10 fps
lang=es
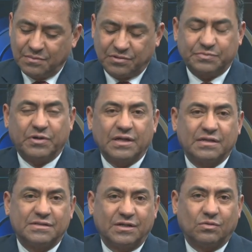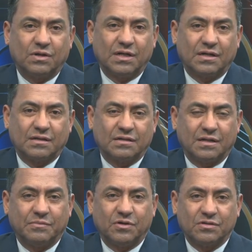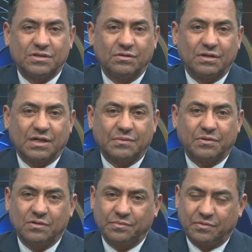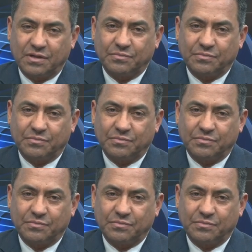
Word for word: pues pueda circular el monóxido de carbono,